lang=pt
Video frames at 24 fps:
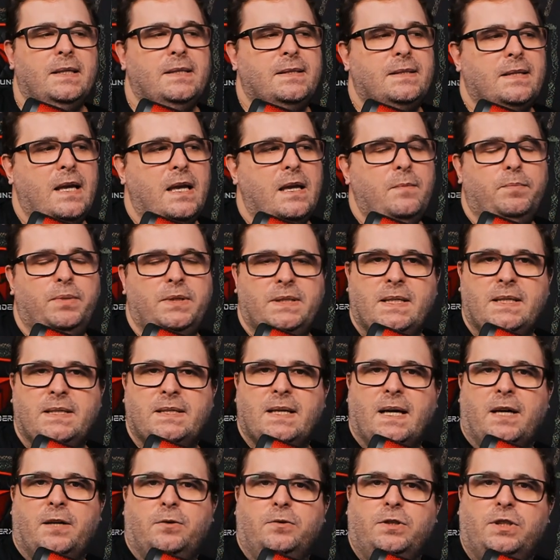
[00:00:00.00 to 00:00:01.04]
sem
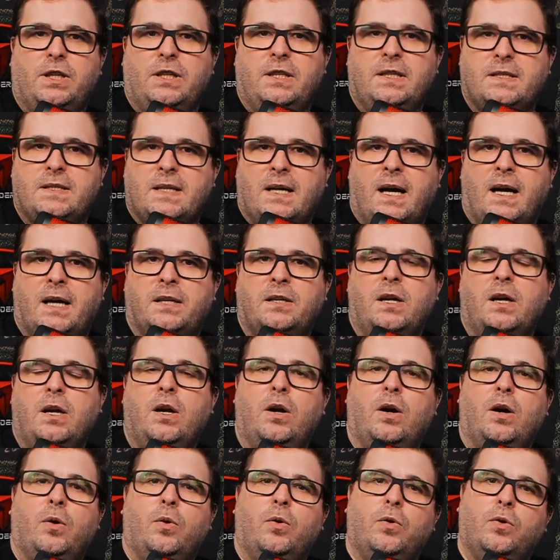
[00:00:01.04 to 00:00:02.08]
precisar utilizar
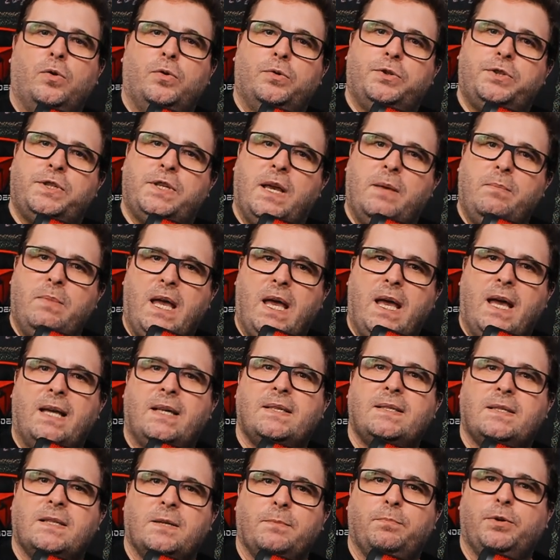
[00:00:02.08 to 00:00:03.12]
o, o
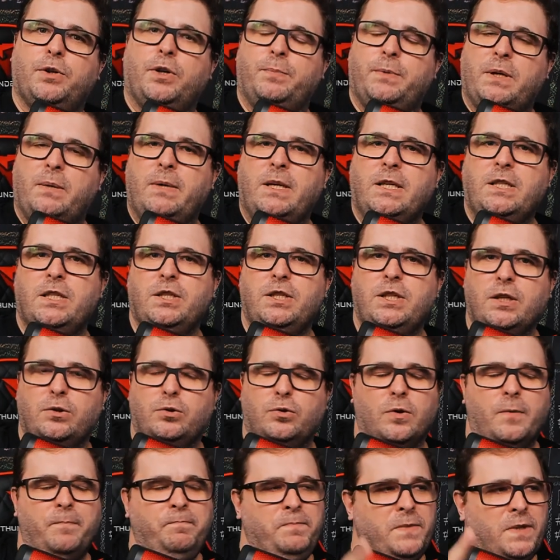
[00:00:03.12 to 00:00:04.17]
CMS propriamente
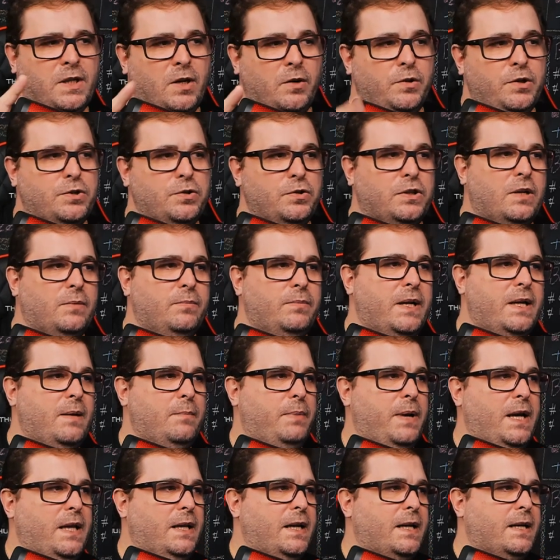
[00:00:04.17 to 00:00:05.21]
dito. Então isso também é
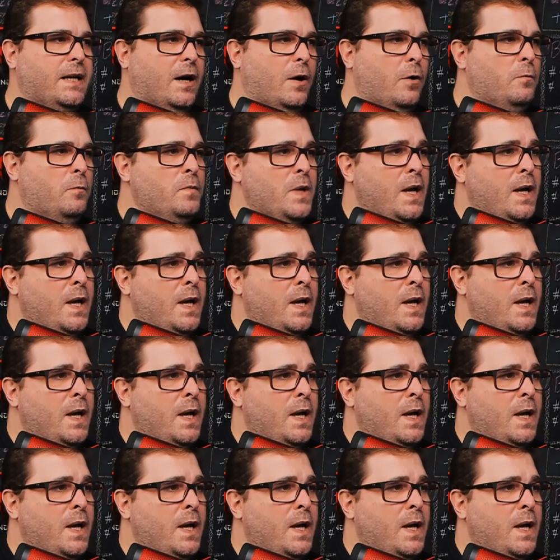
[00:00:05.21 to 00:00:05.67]
bem legal.